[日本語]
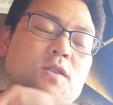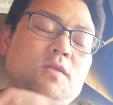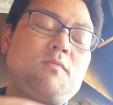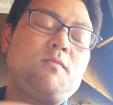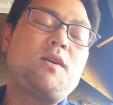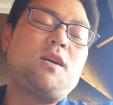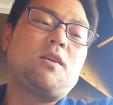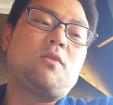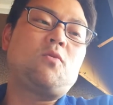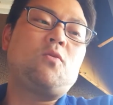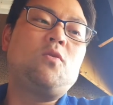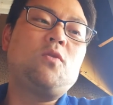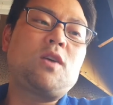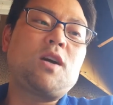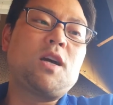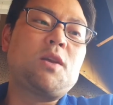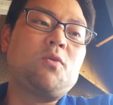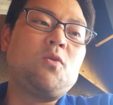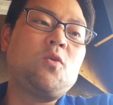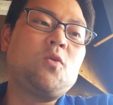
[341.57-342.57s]
まあ今
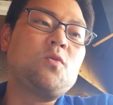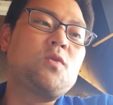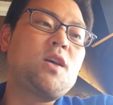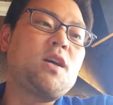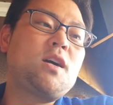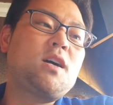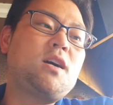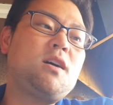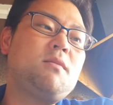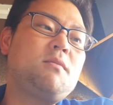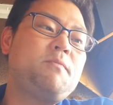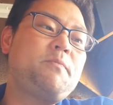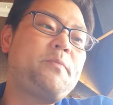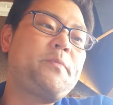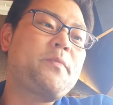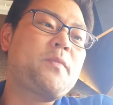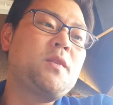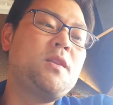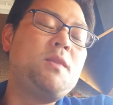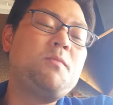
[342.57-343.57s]
回の本題
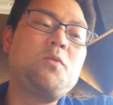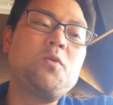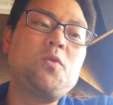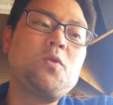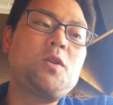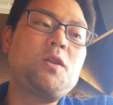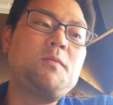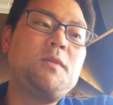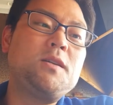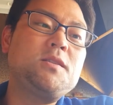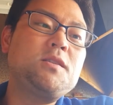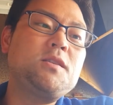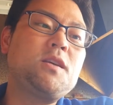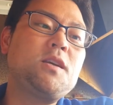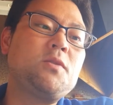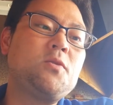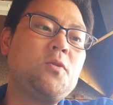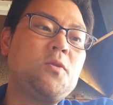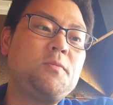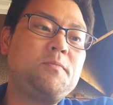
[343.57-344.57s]
に戻ります
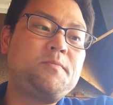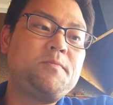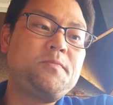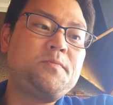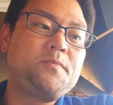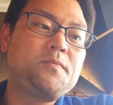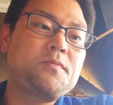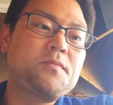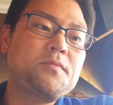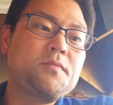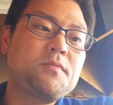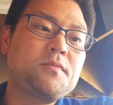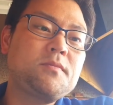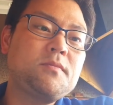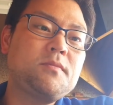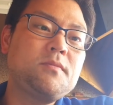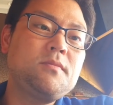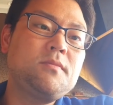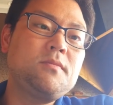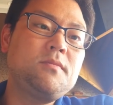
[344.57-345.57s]
けど、
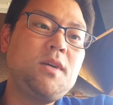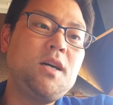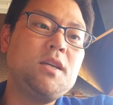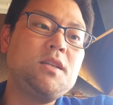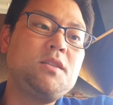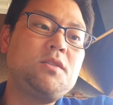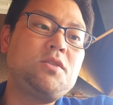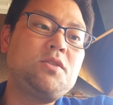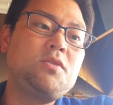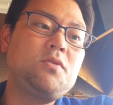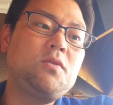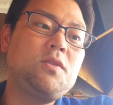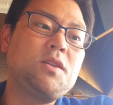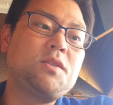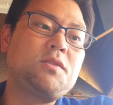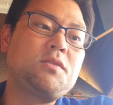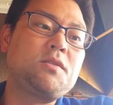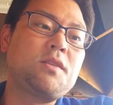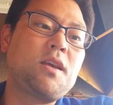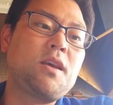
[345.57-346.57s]
まあ一応で
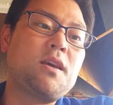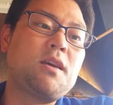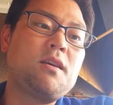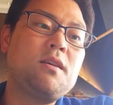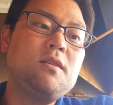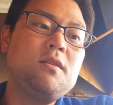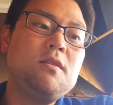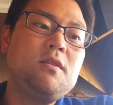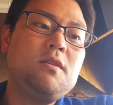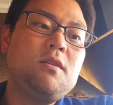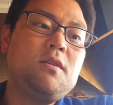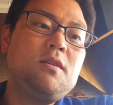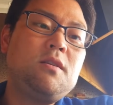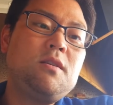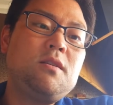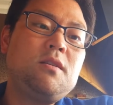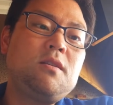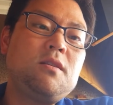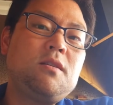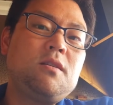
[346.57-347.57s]
すね、
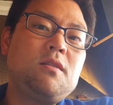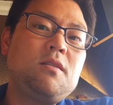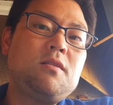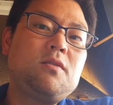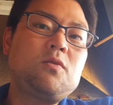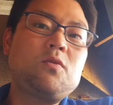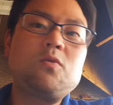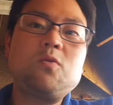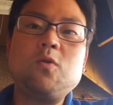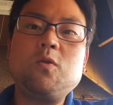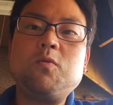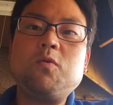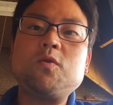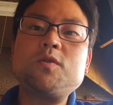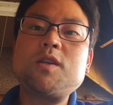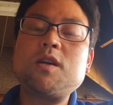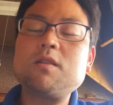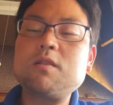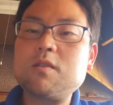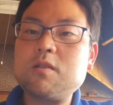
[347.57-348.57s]
そのお坊
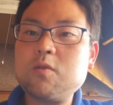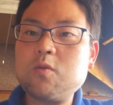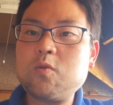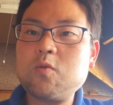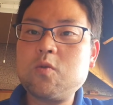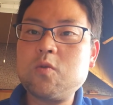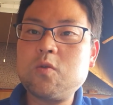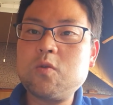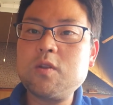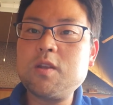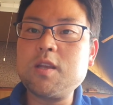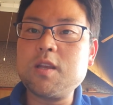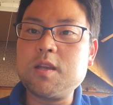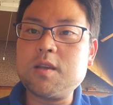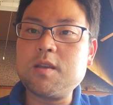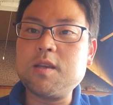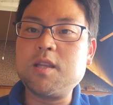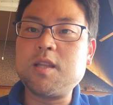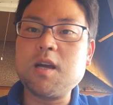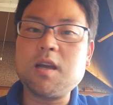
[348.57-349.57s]
さんのところ
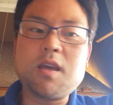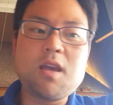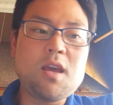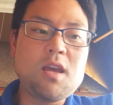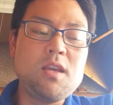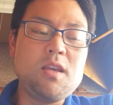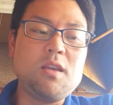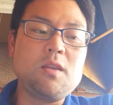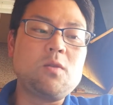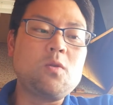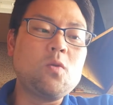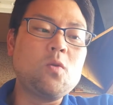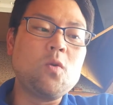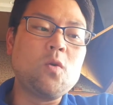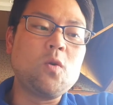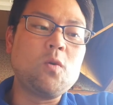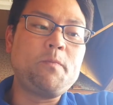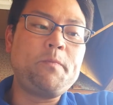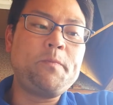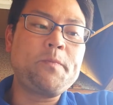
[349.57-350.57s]
にいたケイ
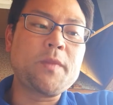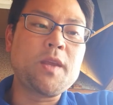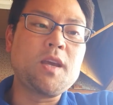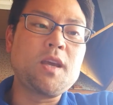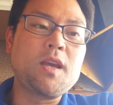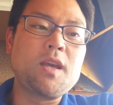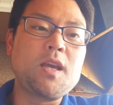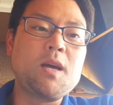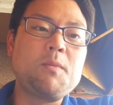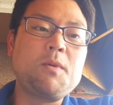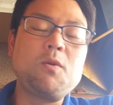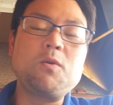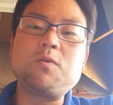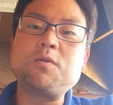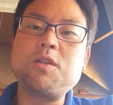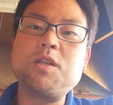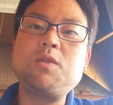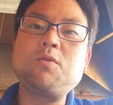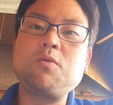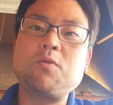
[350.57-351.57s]
と、山奥
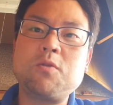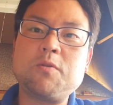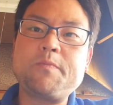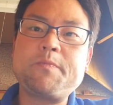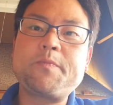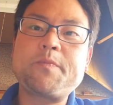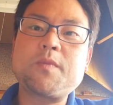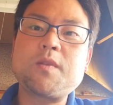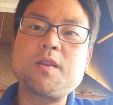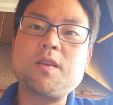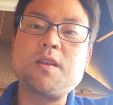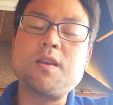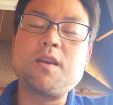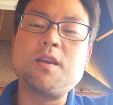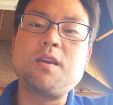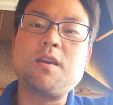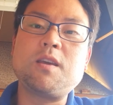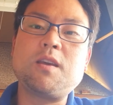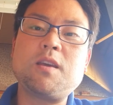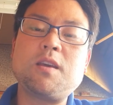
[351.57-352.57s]
にいとの、って
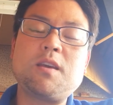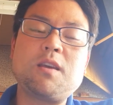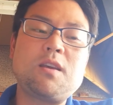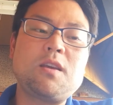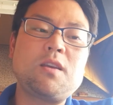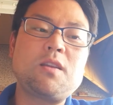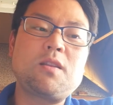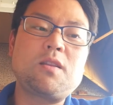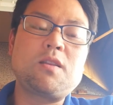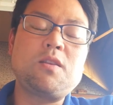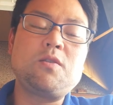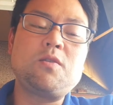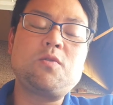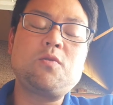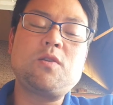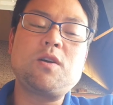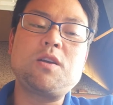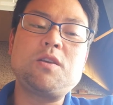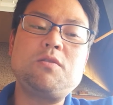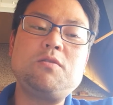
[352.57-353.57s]
いう
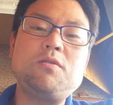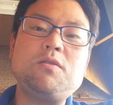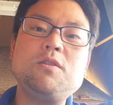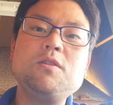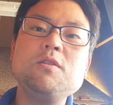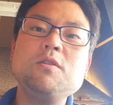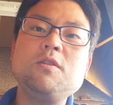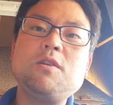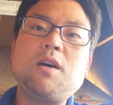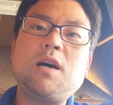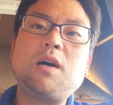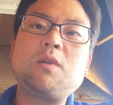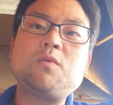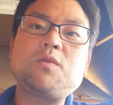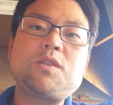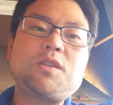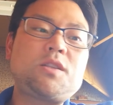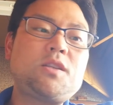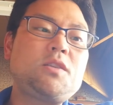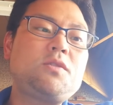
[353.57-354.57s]
人がいるあの
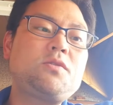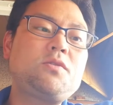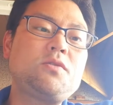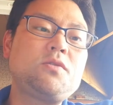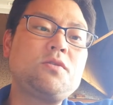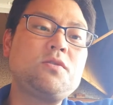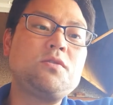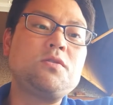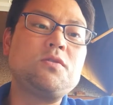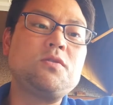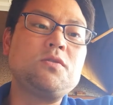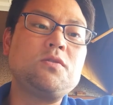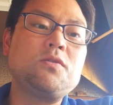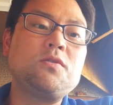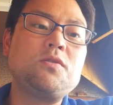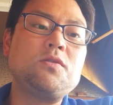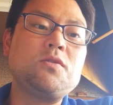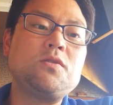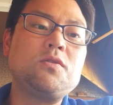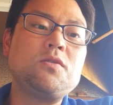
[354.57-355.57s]
施
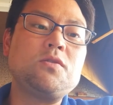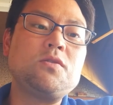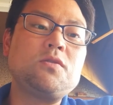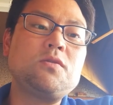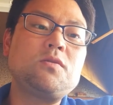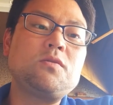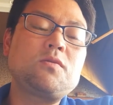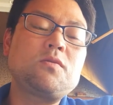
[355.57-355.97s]
設